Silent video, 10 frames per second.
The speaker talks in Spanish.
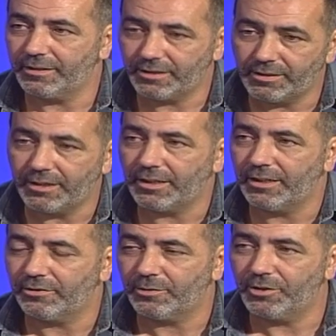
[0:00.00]
asistir aquí
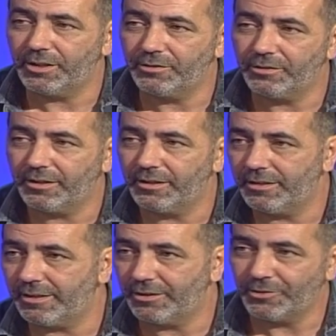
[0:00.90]
a Torremolinos, que
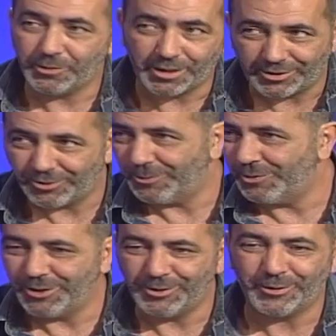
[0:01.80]
ella no viene a
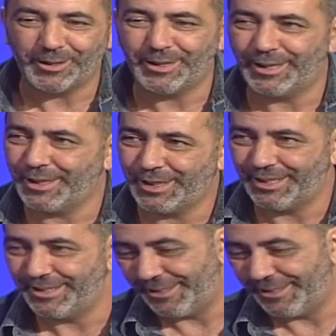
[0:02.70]
Torremolinos desde hace,